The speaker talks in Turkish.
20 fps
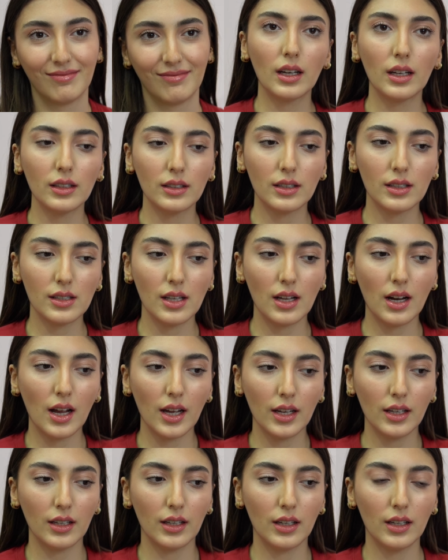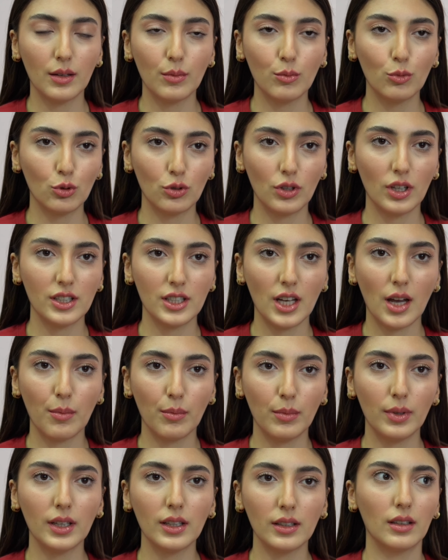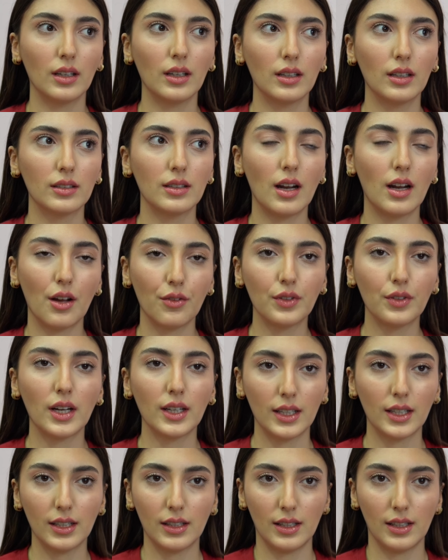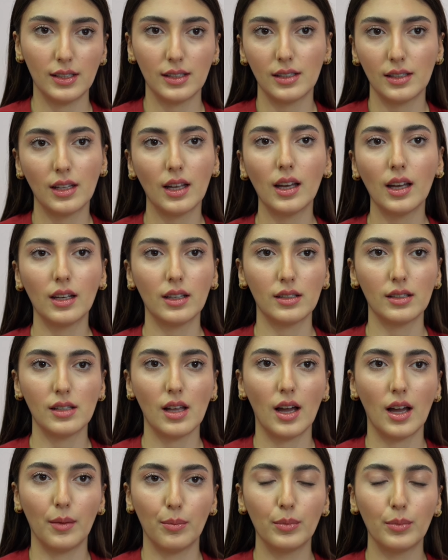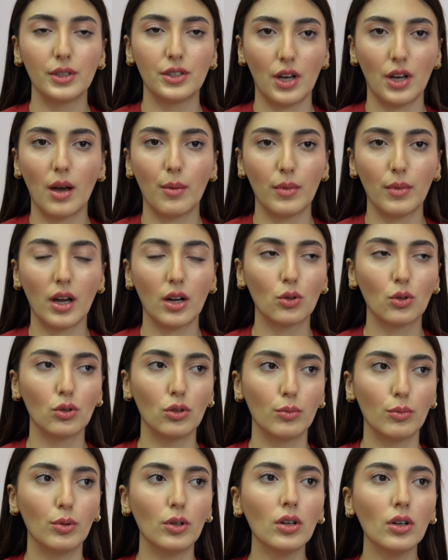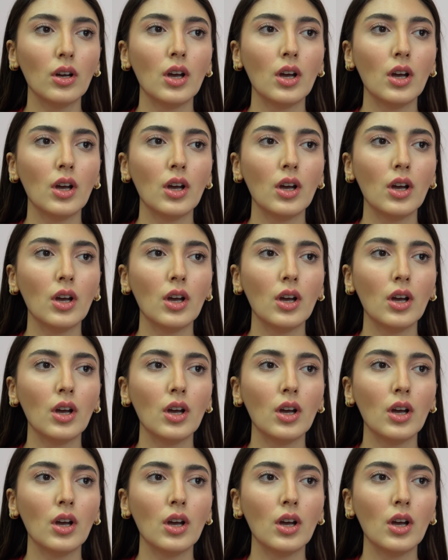Galatasaray e, muhteşem bir e, taraftar kitlesine sahip bir camia kulübü.